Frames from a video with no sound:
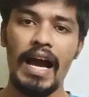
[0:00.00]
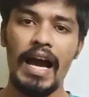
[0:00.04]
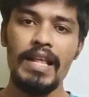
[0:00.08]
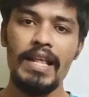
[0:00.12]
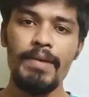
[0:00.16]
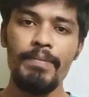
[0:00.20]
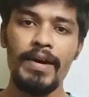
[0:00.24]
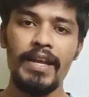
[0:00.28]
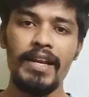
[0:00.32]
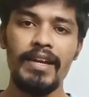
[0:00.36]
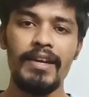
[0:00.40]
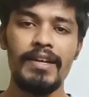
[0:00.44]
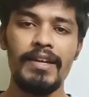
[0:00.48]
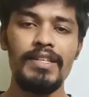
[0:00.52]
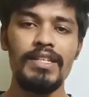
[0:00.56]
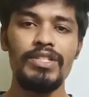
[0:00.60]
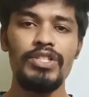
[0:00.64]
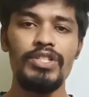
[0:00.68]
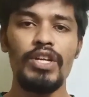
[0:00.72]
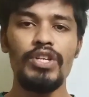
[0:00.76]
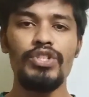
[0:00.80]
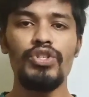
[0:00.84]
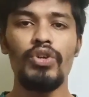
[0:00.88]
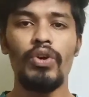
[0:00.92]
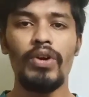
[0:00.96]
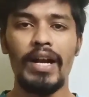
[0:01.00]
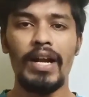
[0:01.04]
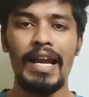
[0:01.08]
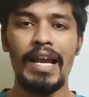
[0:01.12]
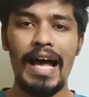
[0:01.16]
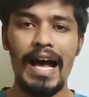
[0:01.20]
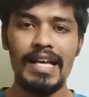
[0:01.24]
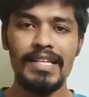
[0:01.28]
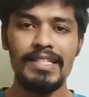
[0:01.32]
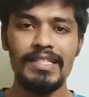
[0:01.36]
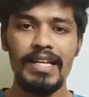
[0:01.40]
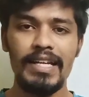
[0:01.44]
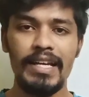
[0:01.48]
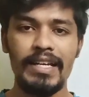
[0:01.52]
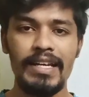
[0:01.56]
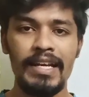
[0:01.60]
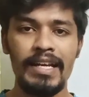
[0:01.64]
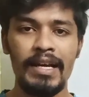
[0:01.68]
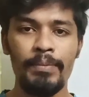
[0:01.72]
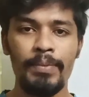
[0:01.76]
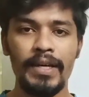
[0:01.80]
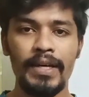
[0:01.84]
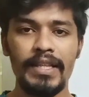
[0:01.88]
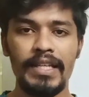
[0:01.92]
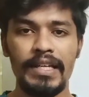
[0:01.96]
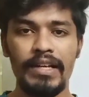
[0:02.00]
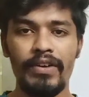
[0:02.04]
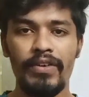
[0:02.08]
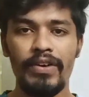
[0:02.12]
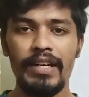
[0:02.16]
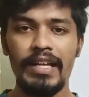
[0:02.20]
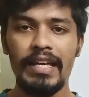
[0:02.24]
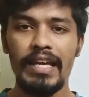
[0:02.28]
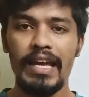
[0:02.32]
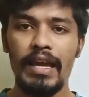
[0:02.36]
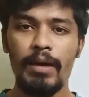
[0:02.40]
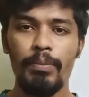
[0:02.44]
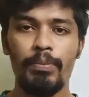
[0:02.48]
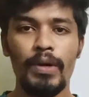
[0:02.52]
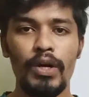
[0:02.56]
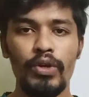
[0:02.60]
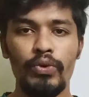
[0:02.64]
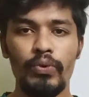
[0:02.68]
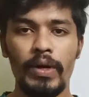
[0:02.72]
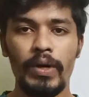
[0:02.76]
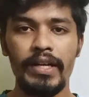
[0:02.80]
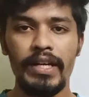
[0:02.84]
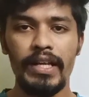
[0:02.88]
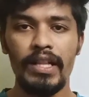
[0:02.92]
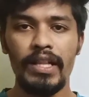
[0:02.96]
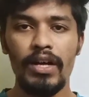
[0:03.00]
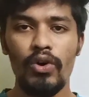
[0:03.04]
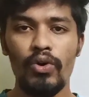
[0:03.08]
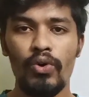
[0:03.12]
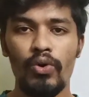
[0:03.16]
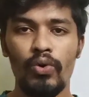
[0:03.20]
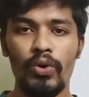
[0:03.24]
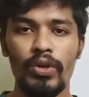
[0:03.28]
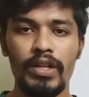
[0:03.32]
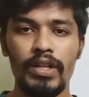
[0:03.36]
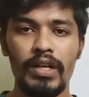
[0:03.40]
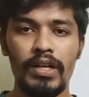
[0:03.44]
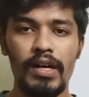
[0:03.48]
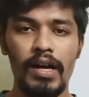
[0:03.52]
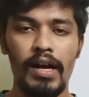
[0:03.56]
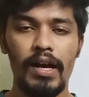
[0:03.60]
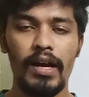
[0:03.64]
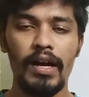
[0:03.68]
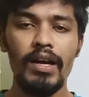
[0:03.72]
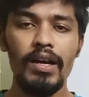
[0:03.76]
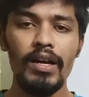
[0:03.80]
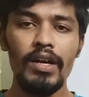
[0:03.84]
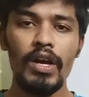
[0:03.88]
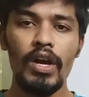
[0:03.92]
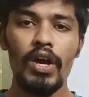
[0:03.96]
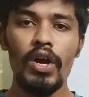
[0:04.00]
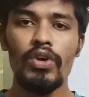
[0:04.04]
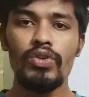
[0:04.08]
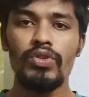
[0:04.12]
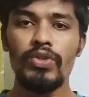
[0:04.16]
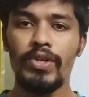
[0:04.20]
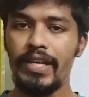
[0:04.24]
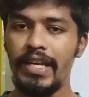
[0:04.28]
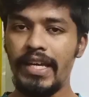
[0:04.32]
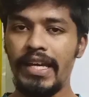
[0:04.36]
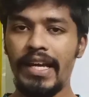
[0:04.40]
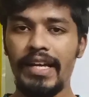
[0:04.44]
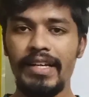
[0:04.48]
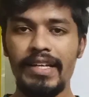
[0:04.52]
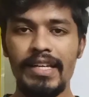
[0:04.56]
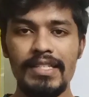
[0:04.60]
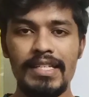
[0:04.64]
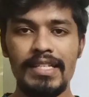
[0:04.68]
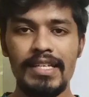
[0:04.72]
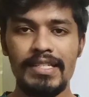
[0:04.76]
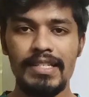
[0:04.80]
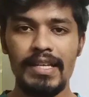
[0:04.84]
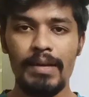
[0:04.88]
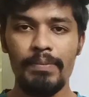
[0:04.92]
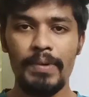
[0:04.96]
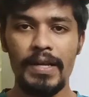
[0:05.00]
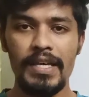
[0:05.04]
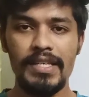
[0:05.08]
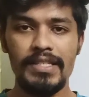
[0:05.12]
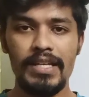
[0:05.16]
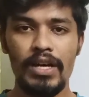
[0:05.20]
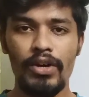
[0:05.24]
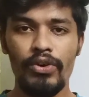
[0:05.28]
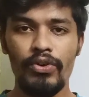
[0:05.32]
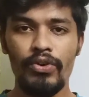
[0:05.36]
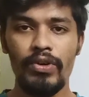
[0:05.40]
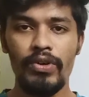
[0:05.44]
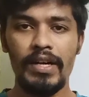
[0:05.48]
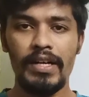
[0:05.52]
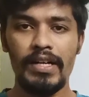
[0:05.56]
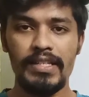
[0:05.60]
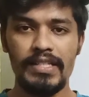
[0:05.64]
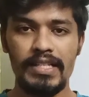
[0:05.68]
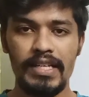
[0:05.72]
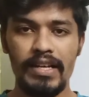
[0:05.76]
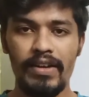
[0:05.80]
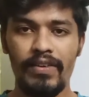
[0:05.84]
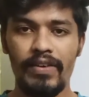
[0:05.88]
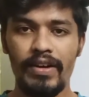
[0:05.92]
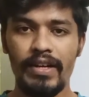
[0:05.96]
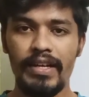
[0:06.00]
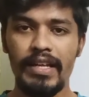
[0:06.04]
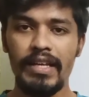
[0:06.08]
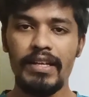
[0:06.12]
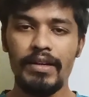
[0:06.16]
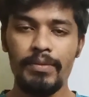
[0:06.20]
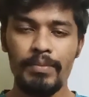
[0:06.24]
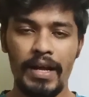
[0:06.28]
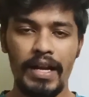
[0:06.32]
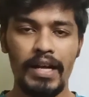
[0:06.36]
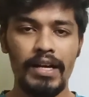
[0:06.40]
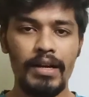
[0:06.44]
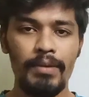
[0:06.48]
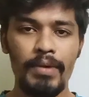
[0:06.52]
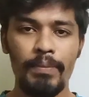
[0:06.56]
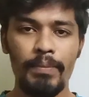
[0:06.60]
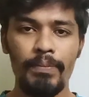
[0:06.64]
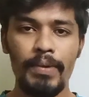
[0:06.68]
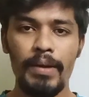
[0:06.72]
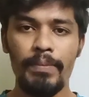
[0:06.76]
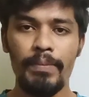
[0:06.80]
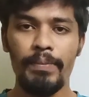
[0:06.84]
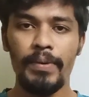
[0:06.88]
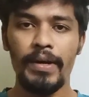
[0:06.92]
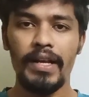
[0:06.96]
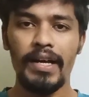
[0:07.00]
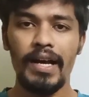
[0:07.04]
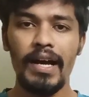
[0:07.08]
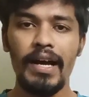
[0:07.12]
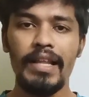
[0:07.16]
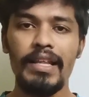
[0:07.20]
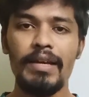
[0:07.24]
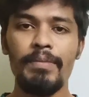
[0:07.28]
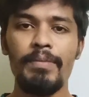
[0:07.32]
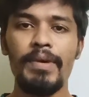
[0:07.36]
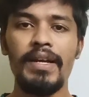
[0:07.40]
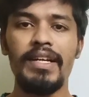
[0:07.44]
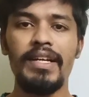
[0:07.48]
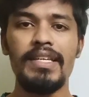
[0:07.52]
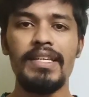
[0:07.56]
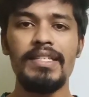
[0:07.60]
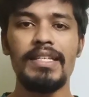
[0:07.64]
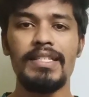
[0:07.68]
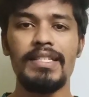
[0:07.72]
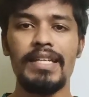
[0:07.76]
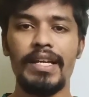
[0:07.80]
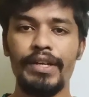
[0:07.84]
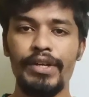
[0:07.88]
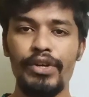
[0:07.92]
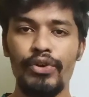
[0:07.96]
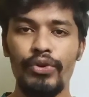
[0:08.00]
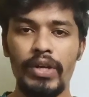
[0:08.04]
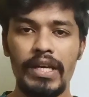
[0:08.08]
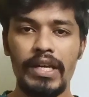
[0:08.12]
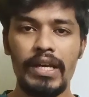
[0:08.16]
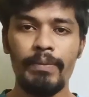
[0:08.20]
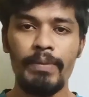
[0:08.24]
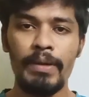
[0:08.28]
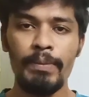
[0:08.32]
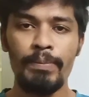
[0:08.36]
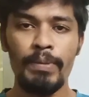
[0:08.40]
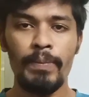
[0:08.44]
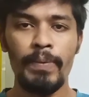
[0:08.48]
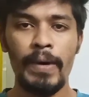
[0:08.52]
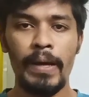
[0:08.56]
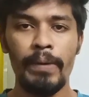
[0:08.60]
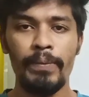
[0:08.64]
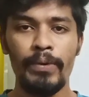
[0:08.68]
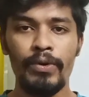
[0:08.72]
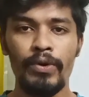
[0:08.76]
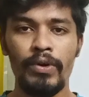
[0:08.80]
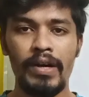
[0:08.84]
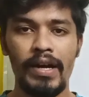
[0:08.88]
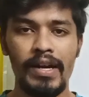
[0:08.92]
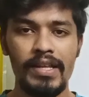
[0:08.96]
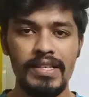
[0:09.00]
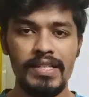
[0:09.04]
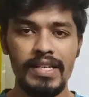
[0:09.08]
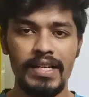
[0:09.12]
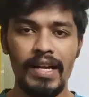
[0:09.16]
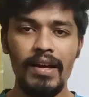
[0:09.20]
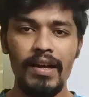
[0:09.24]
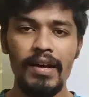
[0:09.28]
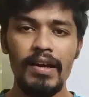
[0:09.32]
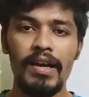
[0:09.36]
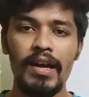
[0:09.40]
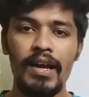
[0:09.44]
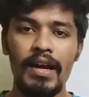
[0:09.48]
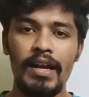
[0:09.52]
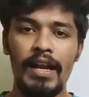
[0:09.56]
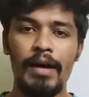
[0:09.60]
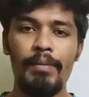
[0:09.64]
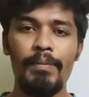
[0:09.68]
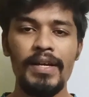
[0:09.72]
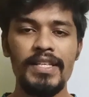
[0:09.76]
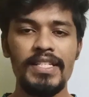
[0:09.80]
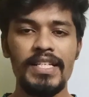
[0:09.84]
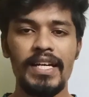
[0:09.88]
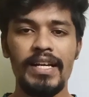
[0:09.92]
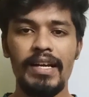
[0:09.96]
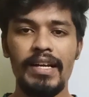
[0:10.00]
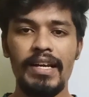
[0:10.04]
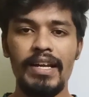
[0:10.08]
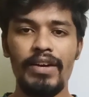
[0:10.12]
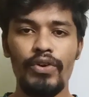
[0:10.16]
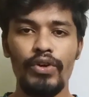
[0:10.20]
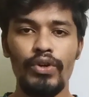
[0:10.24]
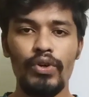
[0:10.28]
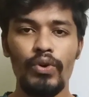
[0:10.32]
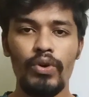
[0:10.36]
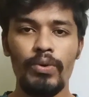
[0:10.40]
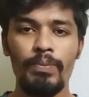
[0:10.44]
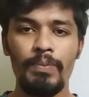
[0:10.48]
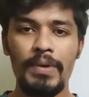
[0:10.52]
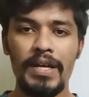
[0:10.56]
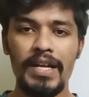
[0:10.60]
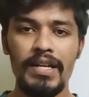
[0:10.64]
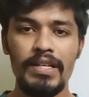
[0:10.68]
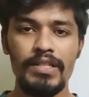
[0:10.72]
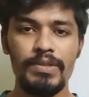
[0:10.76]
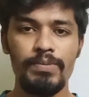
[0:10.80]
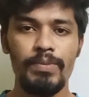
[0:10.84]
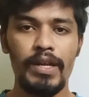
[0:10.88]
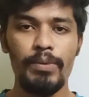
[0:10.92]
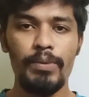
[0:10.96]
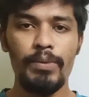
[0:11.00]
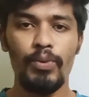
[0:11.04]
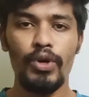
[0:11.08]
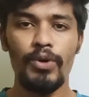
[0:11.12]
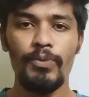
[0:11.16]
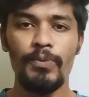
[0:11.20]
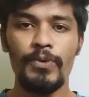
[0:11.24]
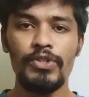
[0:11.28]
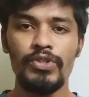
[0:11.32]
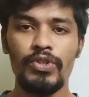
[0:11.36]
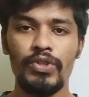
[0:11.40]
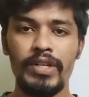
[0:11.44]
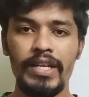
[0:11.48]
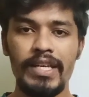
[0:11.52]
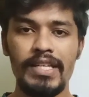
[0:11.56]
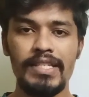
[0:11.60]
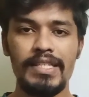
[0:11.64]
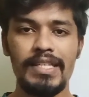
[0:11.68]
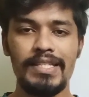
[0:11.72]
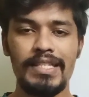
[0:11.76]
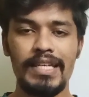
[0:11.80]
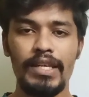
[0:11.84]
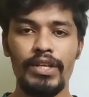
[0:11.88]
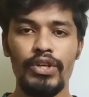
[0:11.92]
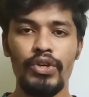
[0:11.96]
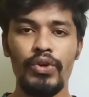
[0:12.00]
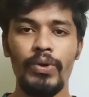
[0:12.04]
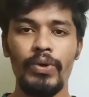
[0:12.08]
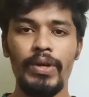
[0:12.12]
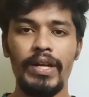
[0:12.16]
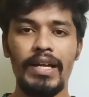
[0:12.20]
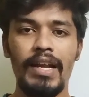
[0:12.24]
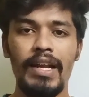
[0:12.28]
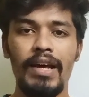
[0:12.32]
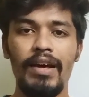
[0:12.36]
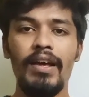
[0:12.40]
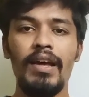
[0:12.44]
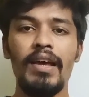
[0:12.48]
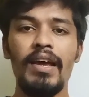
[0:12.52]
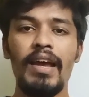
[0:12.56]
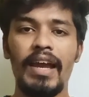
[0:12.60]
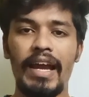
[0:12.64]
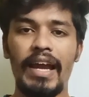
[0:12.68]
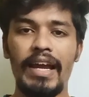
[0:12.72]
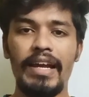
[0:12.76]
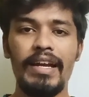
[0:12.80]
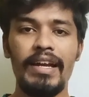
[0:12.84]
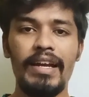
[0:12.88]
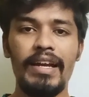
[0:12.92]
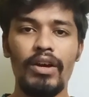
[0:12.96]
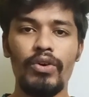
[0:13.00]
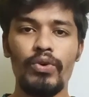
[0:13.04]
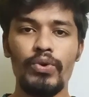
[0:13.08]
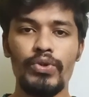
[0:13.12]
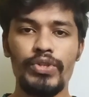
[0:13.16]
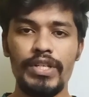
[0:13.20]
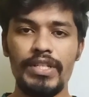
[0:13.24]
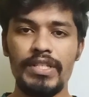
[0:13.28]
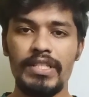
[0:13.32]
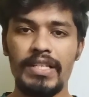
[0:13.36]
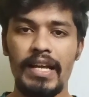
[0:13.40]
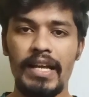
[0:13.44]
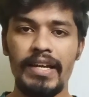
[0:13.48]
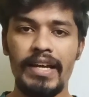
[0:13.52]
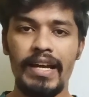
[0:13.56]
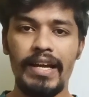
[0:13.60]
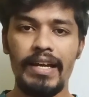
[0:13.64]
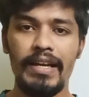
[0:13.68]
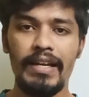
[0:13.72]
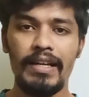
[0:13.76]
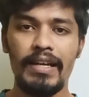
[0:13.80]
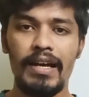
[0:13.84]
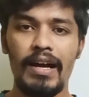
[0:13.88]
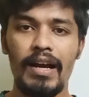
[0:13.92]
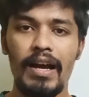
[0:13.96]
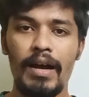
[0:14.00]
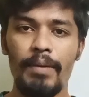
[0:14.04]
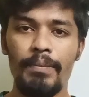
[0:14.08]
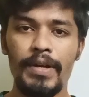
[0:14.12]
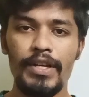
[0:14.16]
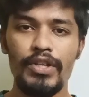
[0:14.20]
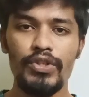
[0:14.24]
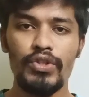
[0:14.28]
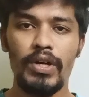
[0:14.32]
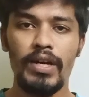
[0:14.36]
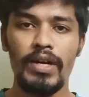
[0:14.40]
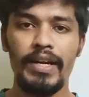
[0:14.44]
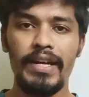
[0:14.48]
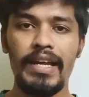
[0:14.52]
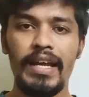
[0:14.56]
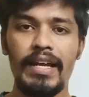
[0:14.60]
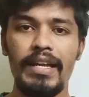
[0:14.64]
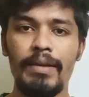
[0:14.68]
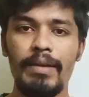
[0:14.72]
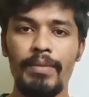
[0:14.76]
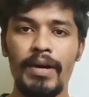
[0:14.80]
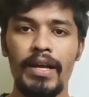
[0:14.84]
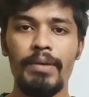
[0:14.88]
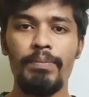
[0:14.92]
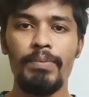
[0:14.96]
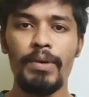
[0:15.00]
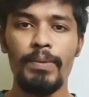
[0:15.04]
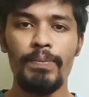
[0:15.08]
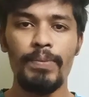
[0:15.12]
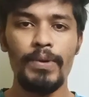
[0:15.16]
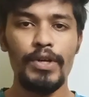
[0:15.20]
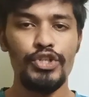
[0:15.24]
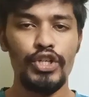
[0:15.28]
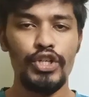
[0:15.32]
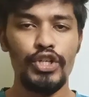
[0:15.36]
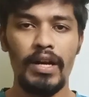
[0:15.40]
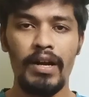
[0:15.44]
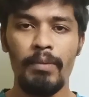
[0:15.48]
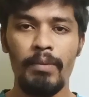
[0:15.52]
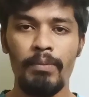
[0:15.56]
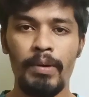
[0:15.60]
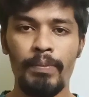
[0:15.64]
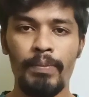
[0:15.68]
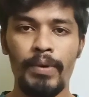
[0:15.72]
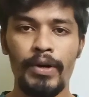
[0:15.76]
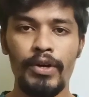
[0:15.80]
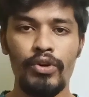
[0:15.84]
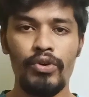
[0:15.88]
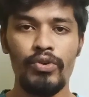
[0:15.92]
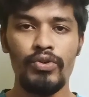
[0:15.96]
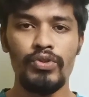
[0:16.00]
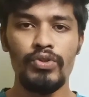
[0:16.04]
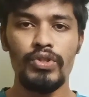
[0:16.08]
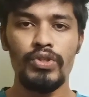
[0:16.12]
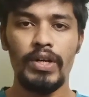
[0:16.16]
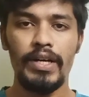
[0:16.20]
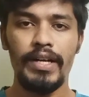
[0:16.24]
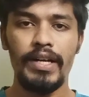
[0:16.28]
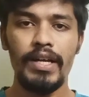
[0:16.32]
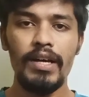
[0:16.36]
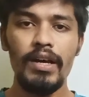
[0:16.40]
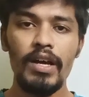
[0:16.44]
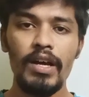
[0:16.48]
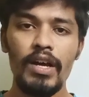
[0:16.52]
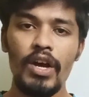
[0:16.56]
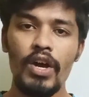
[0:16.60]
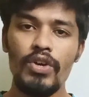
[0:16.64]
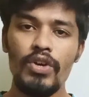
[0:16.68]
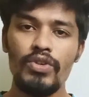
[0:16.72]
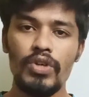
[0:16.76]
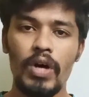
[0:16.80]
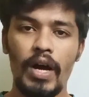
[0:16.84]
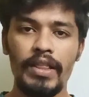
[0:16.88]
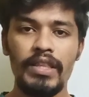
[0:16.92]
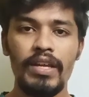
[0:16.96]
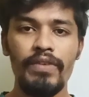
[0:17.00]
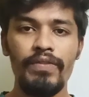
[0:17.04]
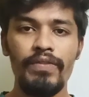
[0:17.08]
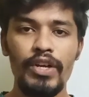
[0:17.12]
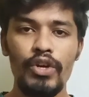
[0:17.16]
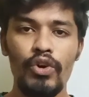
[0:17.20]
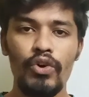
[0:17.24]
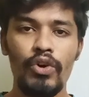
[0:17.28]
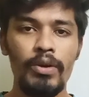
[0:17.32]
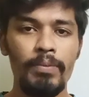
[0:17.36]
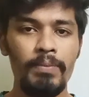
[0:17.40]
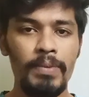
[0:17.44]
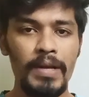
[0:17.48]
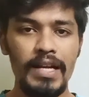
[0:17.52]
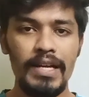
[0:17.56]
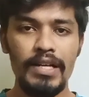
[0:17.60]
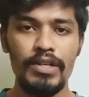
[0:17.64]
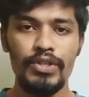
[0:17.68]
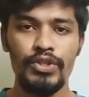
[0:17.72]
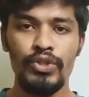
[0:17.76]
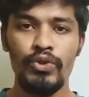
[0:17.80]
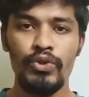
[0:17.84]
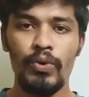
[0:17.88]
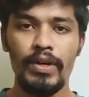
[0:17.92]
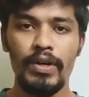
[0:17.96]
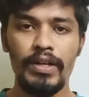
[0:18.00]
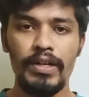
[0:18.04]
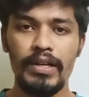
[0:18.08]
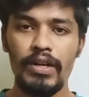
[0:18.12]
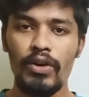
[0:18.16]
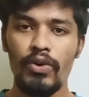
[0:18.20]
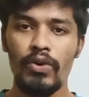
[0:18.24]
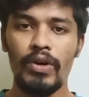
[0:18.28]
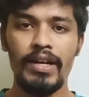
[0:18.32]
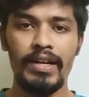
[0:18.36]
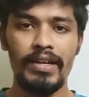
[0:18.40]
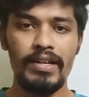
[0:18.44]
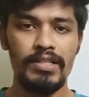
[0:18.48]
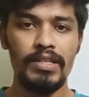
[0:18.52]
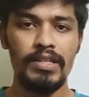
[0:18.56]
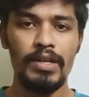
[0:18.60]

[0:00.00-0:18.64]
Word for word: அதே மாதிரி ரெஜிஸ்ட்ரேஷனோட லாஸ்ட் டேட் நீங்க பாத்தீங்கன்னா வந்துட்டு ஏப்ரல் டுவெண்ட்டி தான் அவங்க கொடுத்துருக்காங்க ஸோ நீங்க டிசிஎஸ்ல பிளேஸ் ஆகணும்னு நினைச்சீங்கன்னா வந்துட்டு இதுக்கு மறக்காம அப்ளை பண்ணுங்க அதே மாதிரி டிசிஎஸ் என்கியூட்டிக்கு எப்படி ப்ரிப்பேர் பண்ணணும்னு நினைச்சீங்கன்னா நம்ம சேனலே வந்துட்டு ஒரு பிளேலிஸ்ட் மாதிரி போட்டுப்போம் ஸோ டிசிஎஸ் என்கியூட்டியில என்னென்ன கொஷின்ஸ்லாம் கேட்டிருக்காங்க அப்படின்னு சொல்லிட்டு என்ன மாதிரி ப்ரிப்பரேஷன்லாம் நம்ம பண்ணணும்னு சொல்லிட்டு ஸோ அந்த வீடியோட பிளேலிஸ்ட்டும் வந்துட்டு நான் உங்களுக்கு